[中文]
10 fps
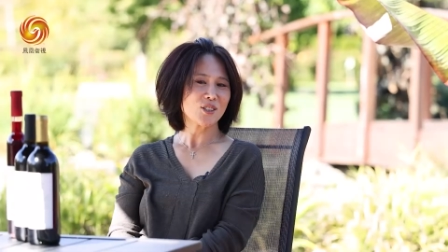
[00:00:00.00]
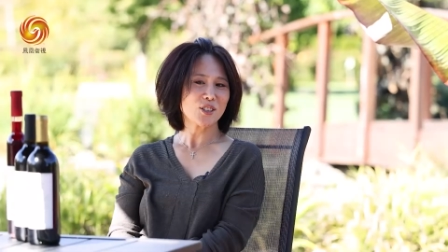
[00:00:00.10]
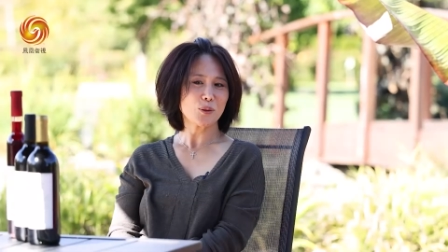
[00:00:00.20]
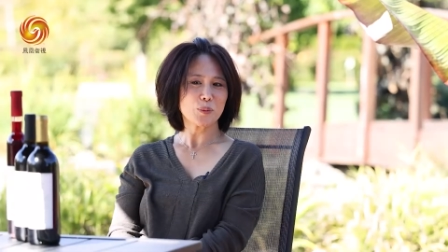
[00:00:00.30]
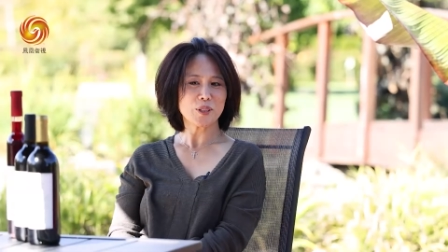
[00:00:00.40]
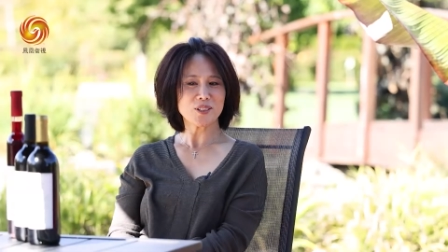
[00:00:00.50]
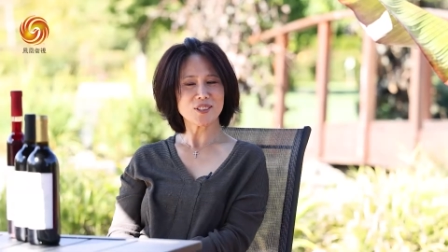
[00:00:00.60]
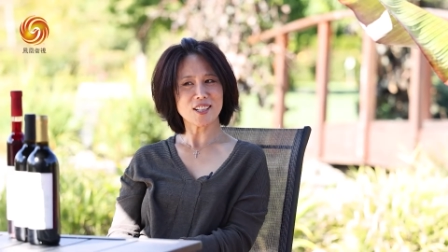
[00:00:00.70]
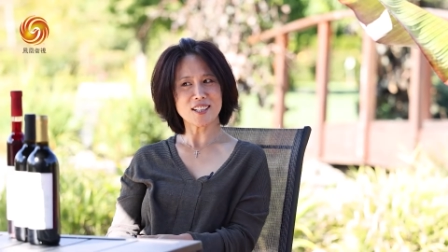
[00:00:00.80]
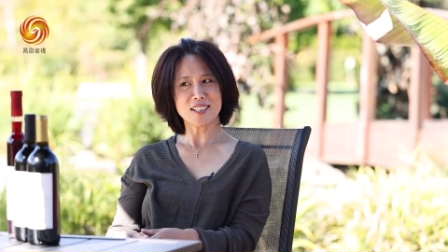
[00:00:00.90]
是我们就
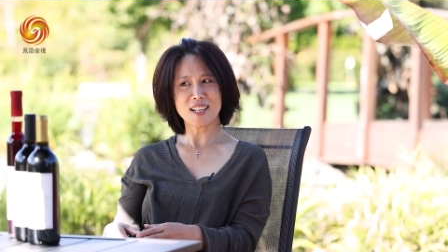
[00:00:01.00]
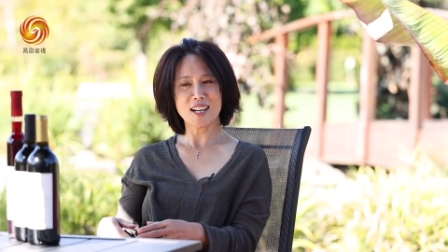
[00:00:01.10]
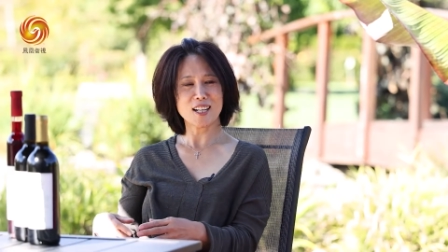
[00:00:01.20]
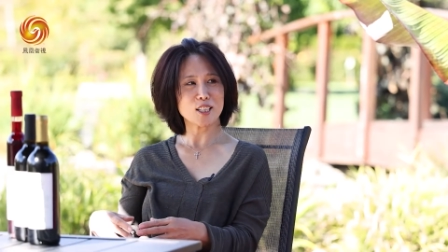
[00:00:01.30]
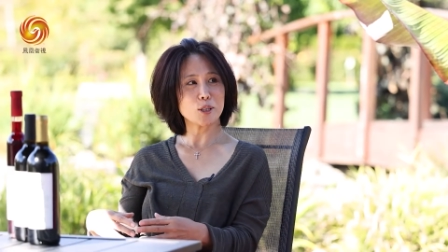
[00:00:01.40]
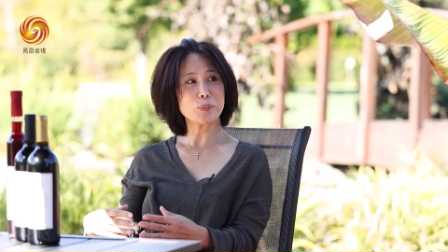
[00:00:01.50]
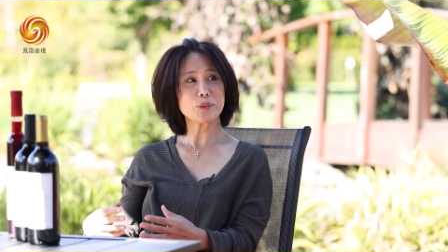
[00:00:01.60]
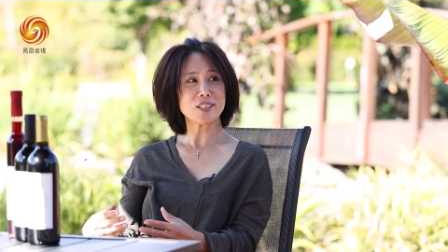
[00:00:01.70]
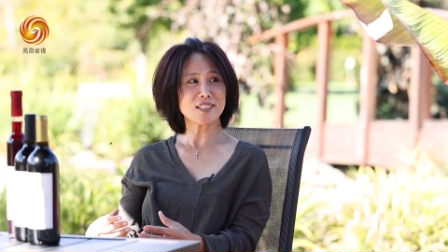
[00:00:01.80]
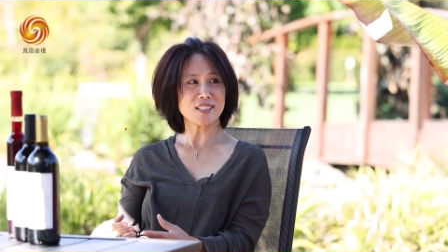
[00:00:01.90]
想让它一步
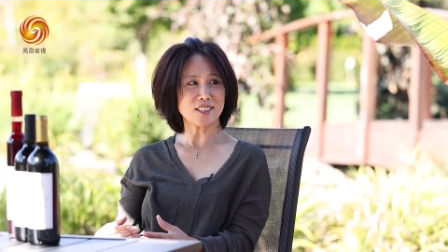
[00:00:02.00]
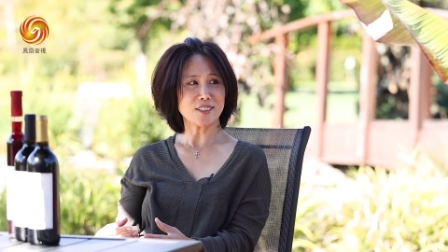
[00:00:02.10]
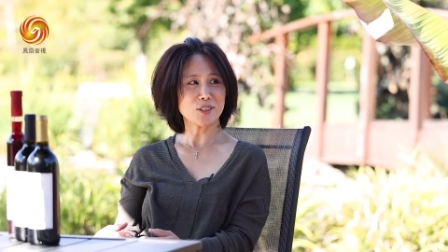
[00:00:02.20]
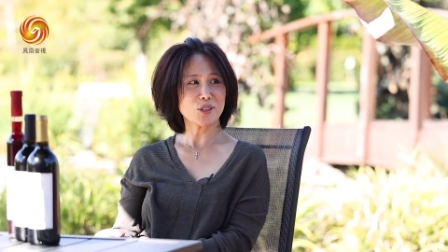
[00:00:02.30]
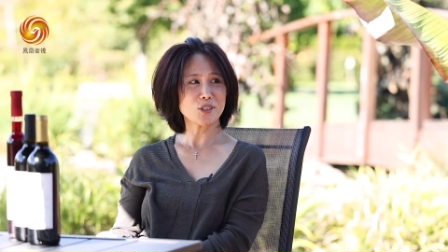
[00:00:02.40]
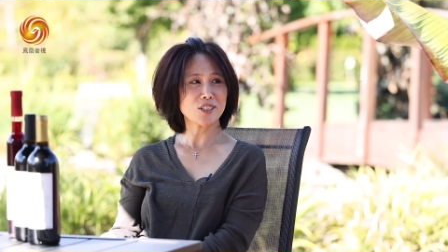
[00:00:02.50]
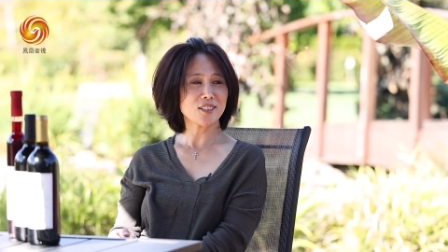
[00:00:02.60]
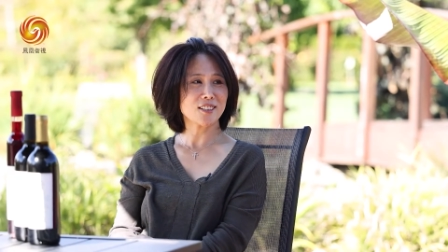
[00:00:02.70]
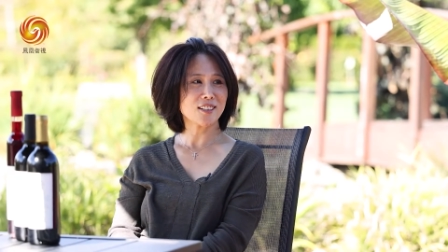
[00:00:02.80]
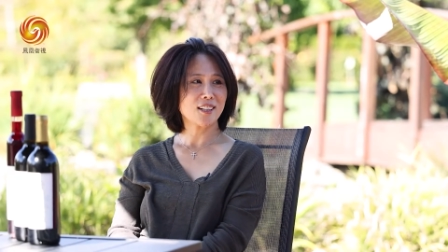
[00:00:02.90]
一景，就
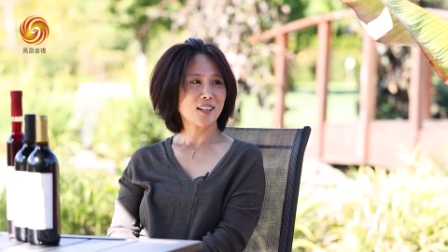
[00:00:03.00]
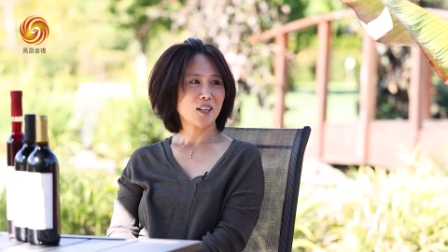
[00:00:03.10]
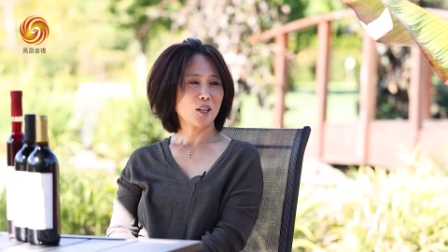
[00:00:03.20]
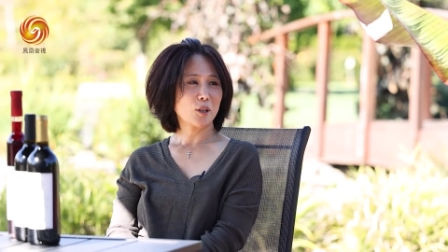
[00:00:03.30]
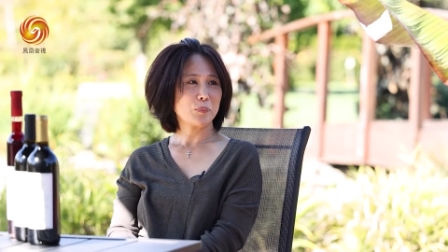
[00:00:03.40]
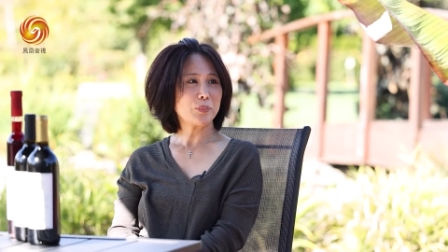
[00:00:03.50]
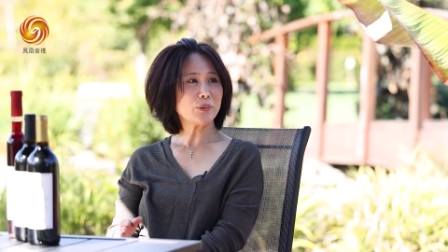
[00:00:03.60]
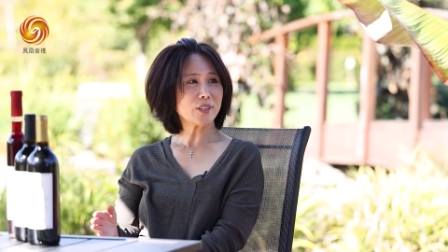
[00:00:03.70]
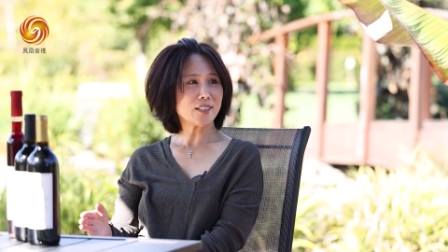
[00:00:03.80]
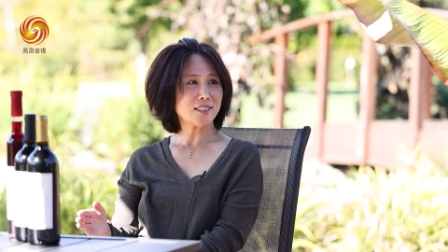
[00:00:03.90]
是，呃，
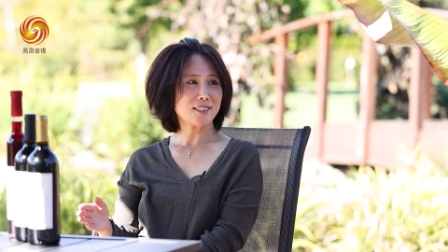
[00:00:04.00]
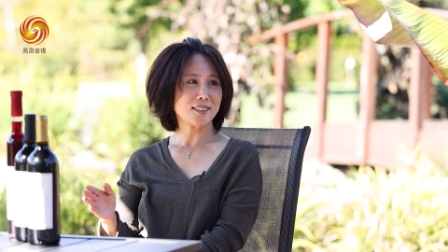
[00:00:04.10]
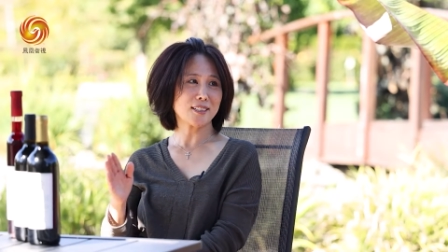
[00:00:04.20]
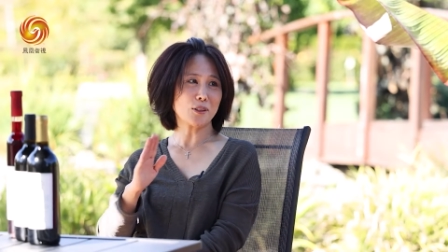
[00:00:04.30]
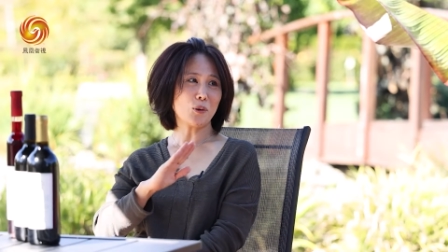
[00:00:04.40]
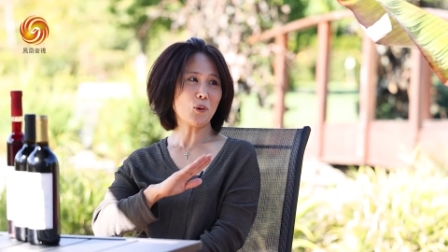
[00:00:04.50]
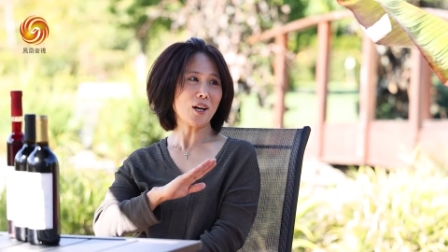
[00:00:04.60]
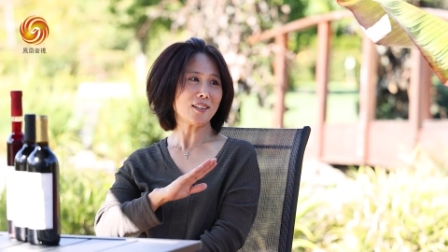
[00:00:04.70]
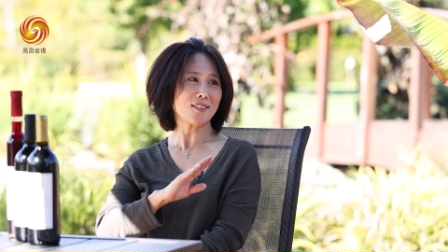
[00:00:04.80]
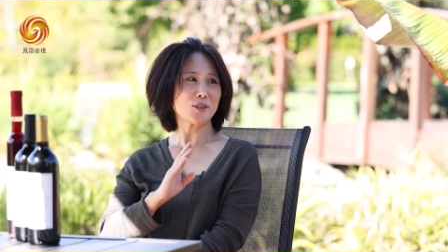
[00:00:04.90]
不移景
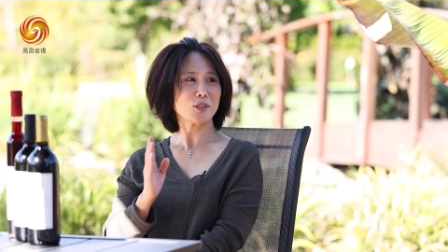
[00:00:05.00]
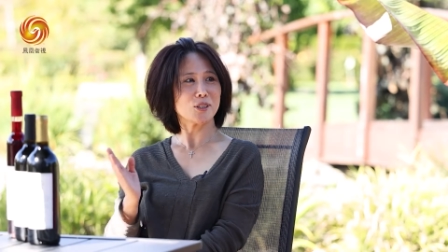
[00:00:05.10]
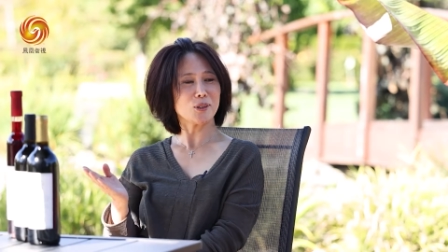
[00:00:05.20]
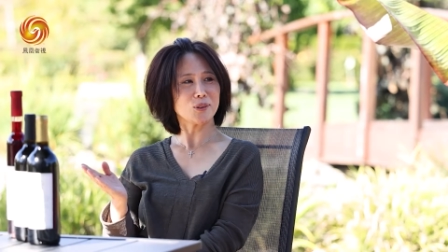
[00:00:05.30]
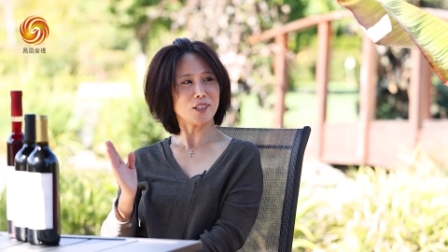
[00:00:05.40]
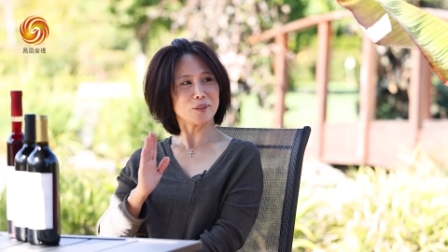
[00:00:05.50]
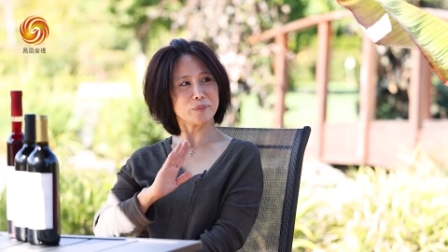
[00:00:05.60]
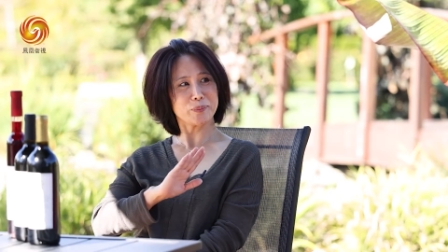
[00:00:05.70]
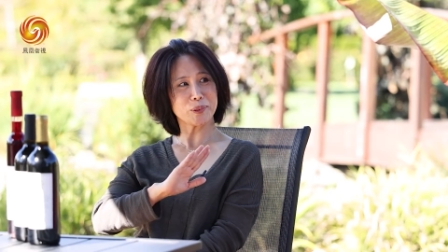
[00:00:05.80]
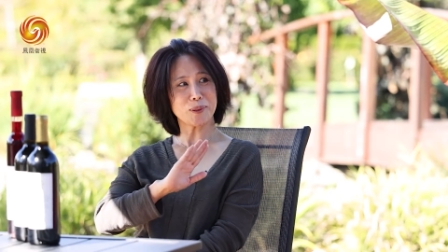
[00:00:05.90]
换，就是都
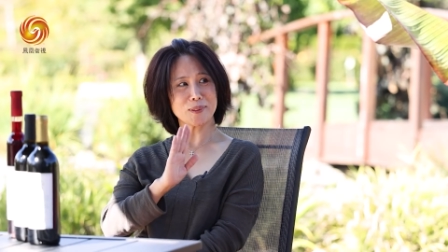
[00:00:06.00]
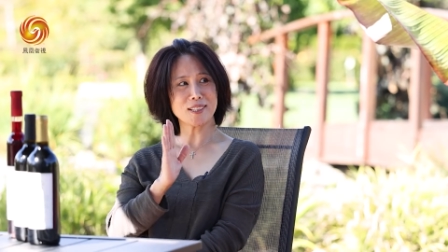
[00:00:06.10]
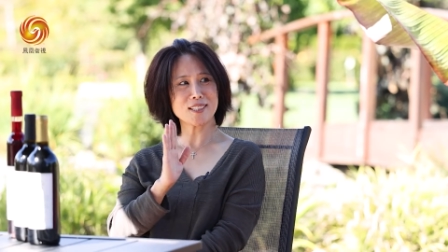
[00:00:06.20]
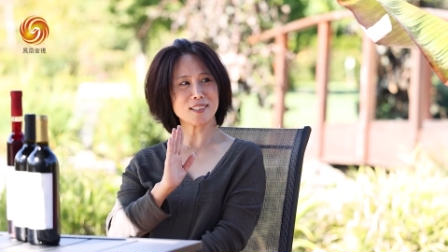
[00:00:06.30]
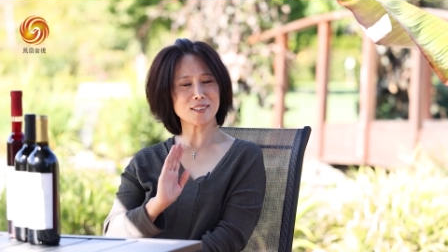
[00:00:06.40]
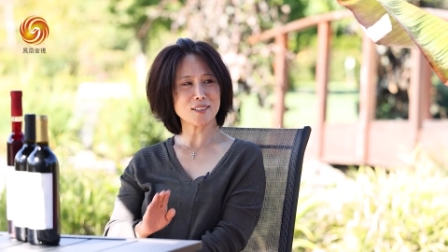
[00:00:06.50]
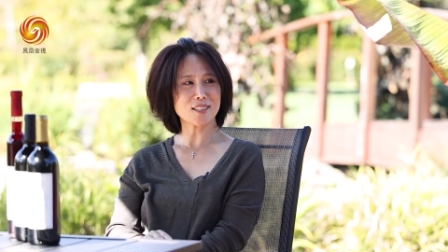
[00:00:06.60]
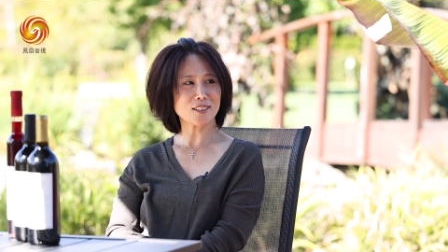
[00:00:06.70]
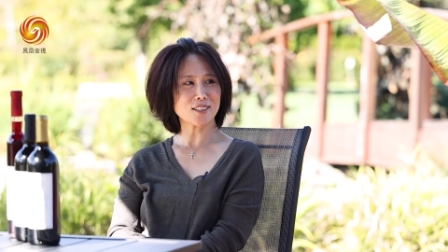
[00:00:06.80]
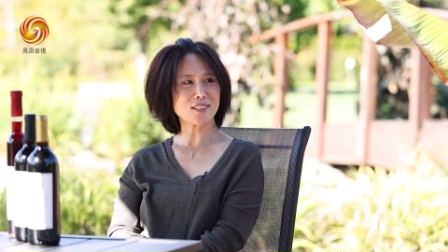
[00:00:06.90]
能不同的景
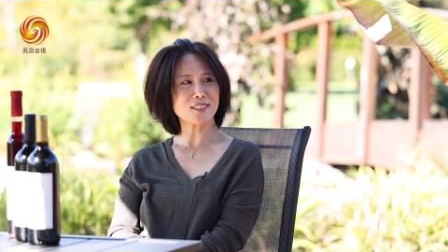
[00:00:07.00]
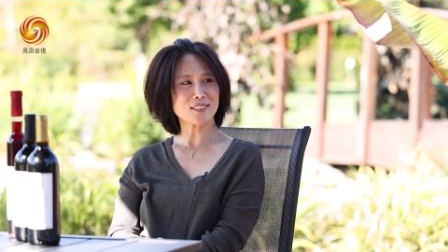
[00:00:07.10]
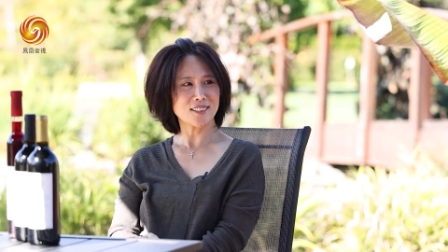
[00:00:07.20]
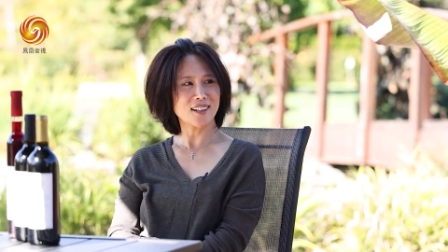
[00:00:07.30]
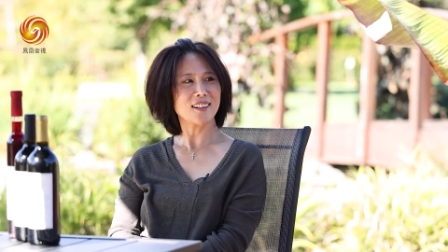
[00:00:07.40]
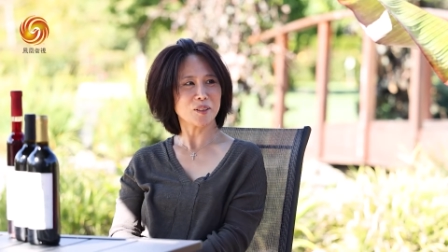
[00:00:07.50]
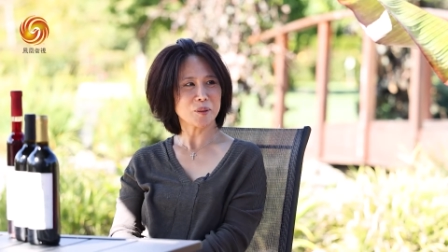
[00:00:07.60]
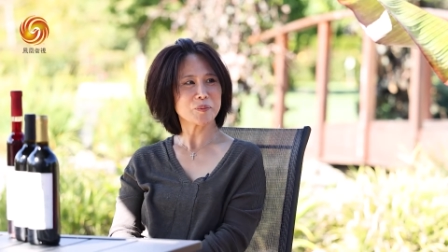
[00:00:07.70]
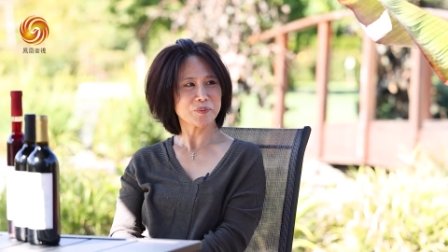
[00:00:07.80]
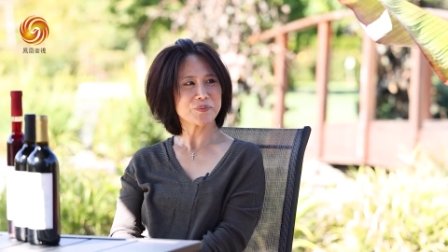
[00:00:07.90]
景致。真的